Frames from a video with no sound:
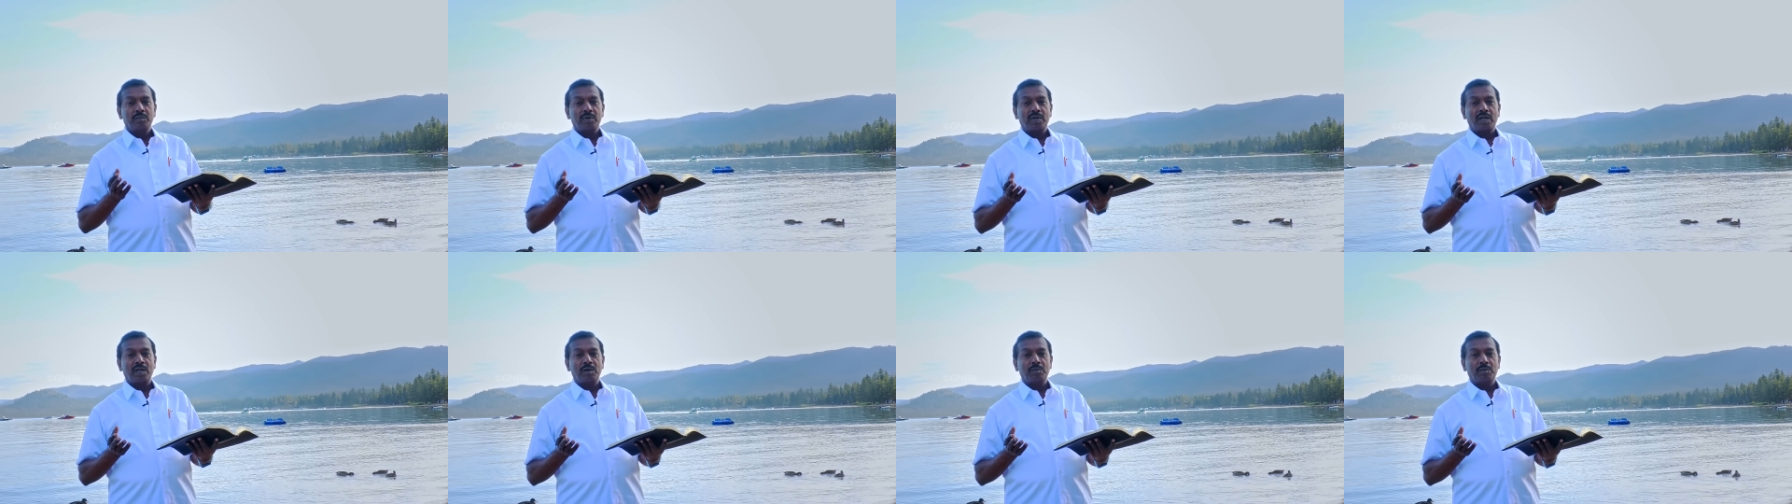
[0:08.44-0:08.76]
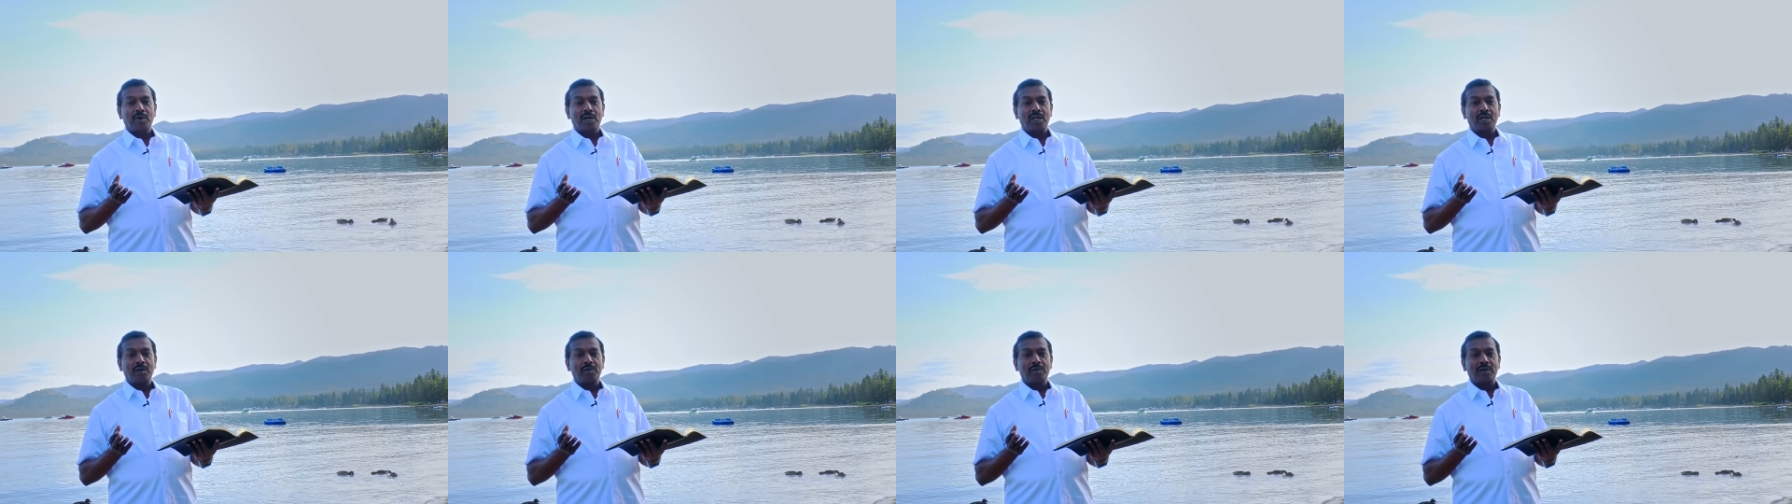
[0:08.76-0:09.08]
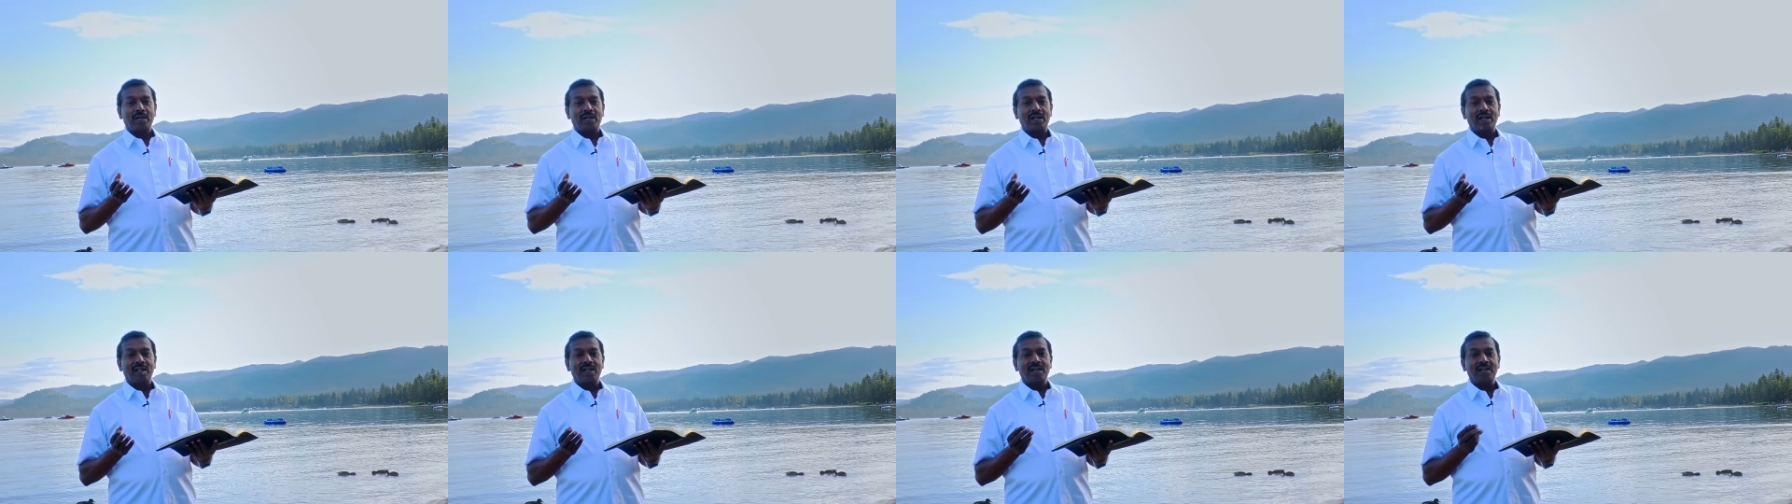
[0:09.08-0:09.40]

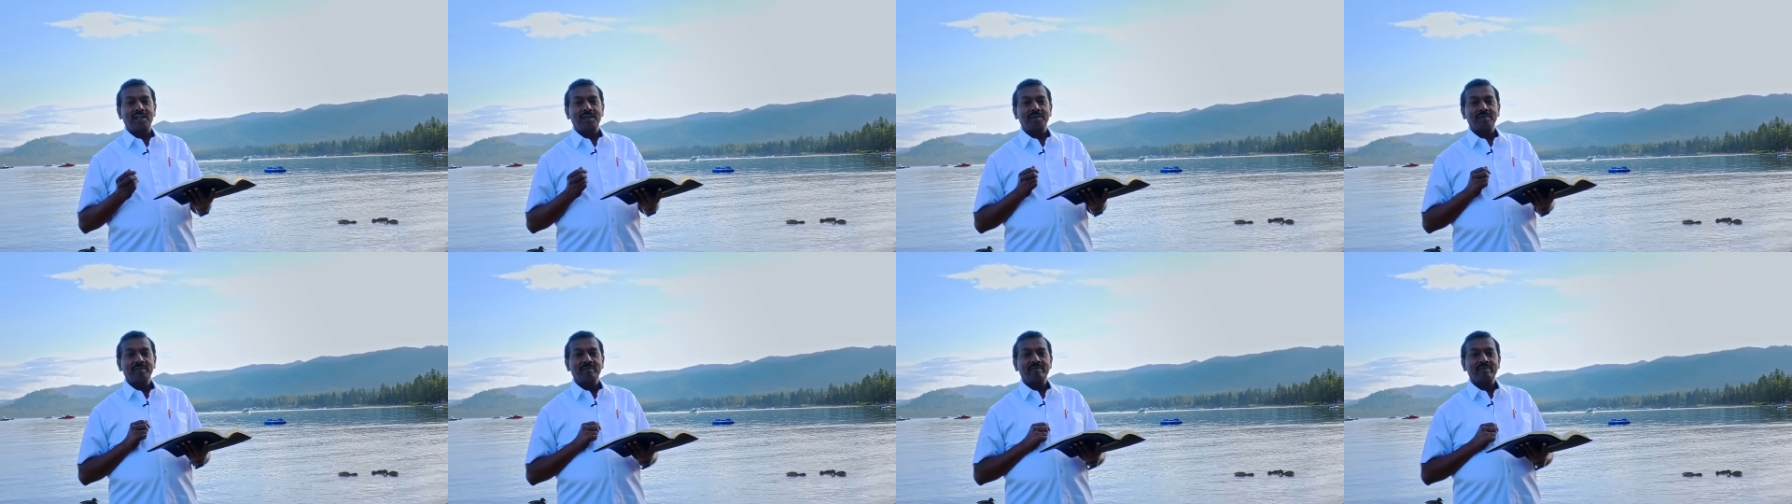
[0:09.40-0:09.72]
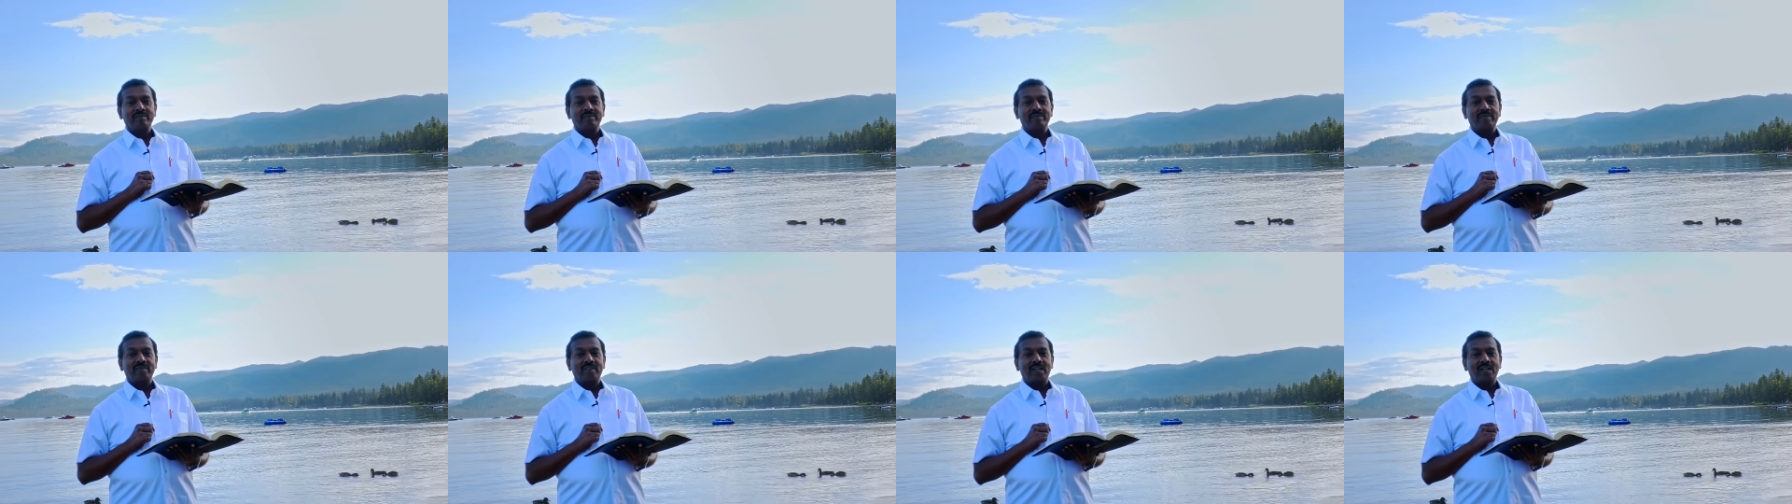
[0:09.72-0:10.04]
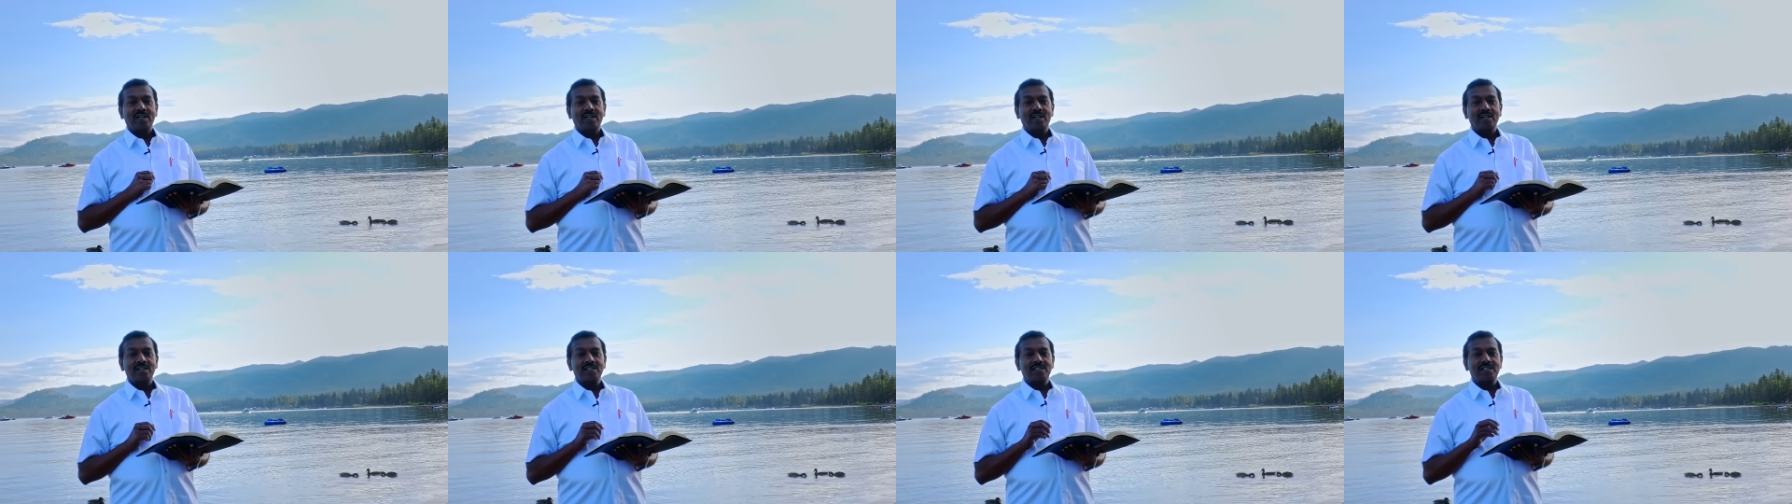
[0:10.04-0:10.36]
பிரியமானவர்களே
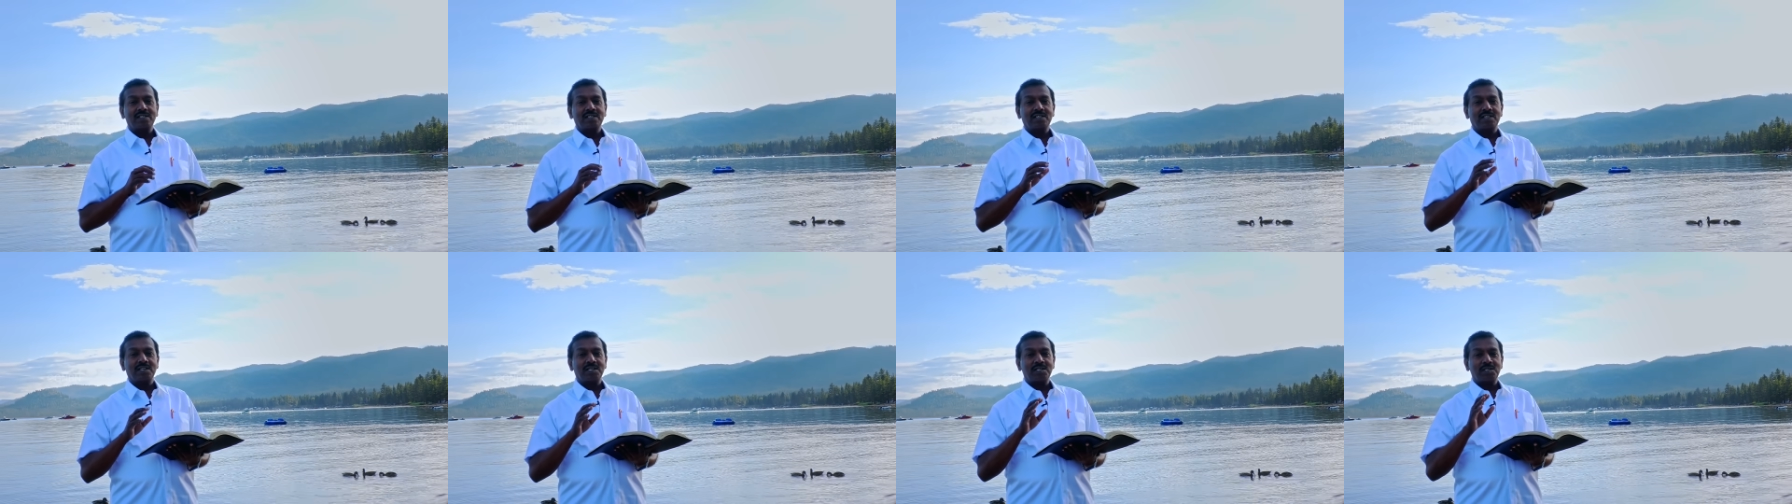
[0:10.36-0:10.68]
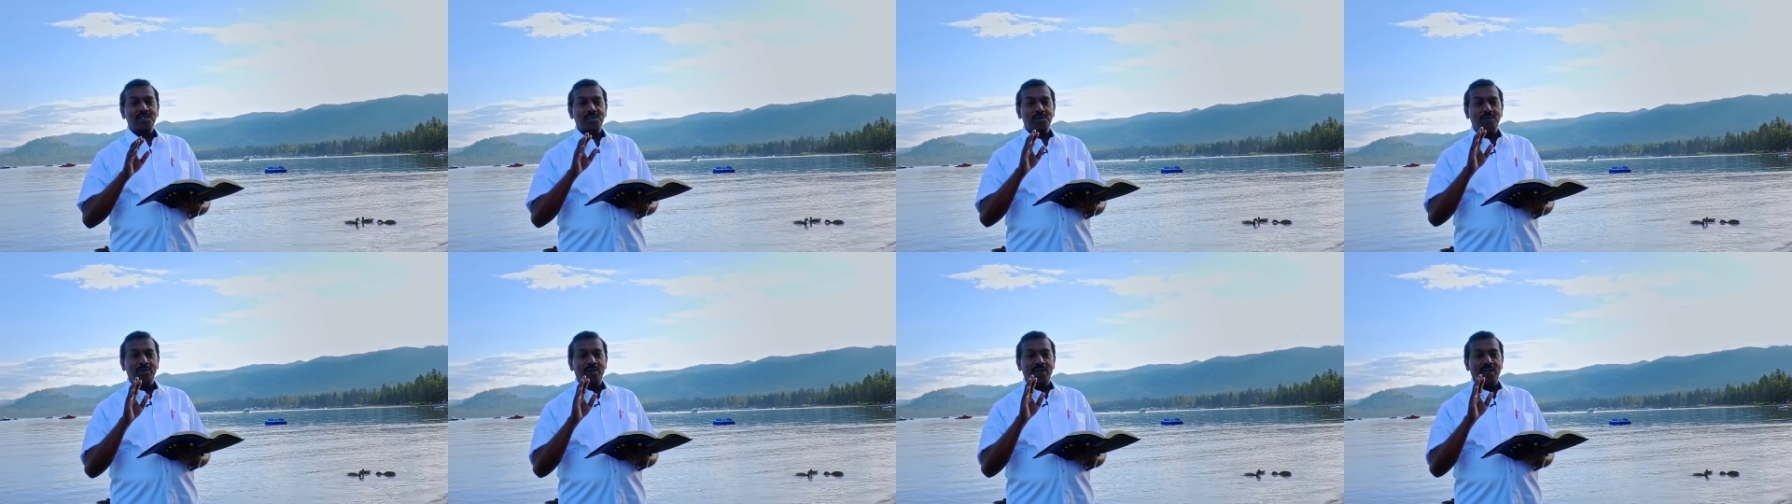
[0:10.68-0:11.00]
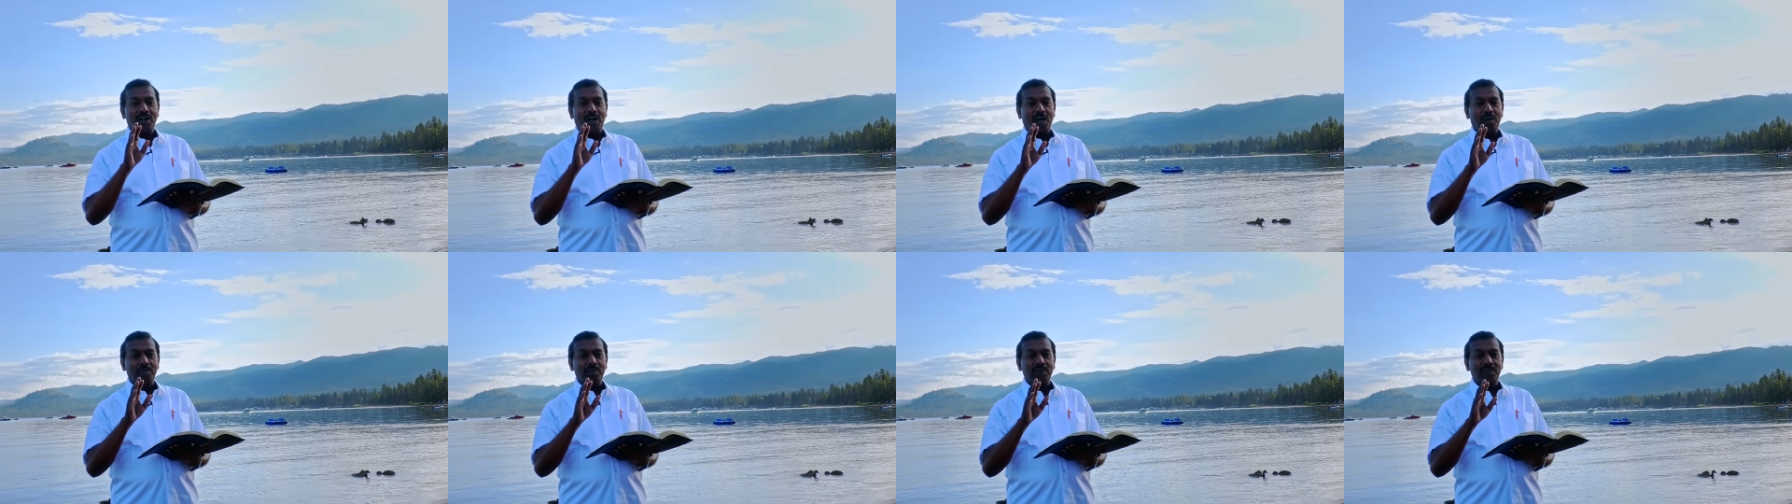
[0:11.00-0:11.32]
இயேசு கிறிஸ்துவின்
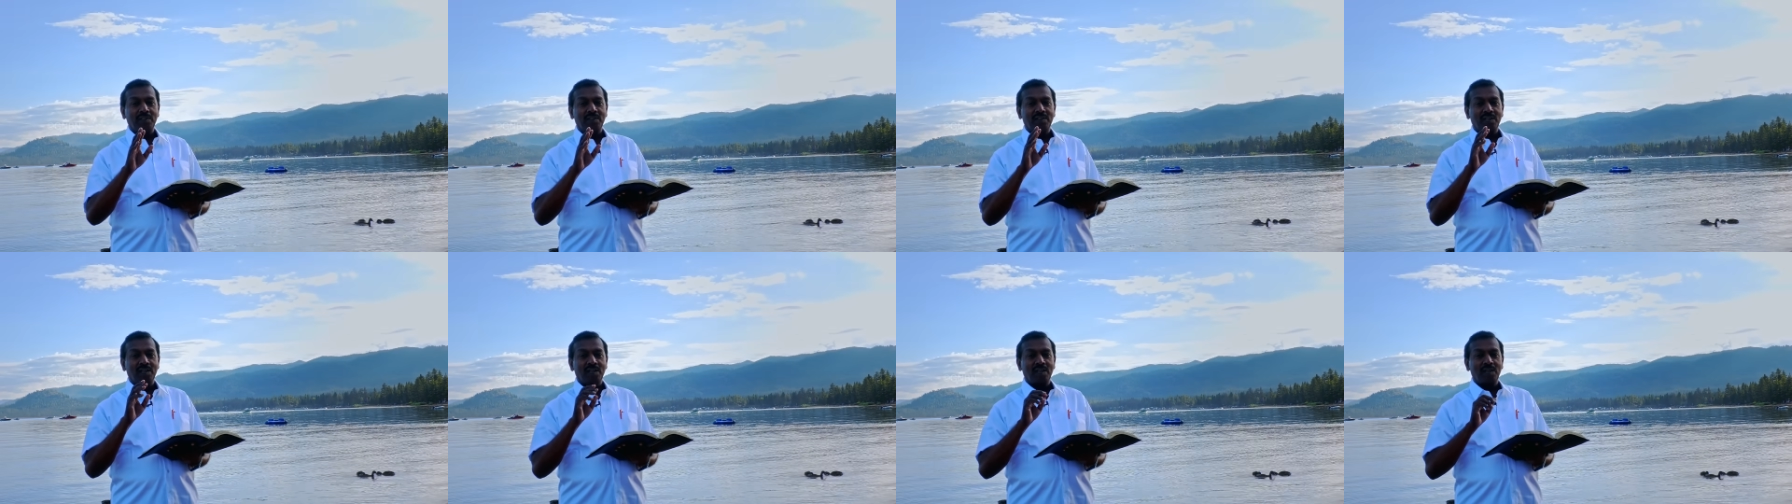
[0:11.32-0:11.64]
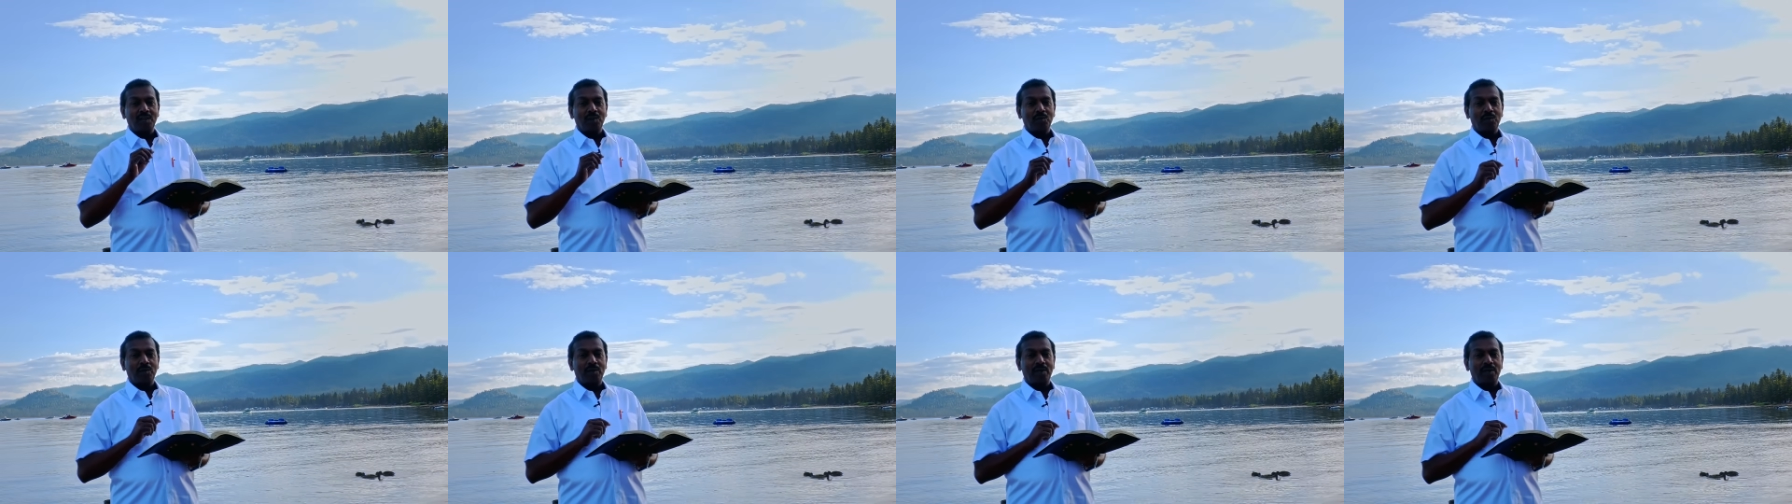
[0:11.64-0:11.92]
நாமத்தில்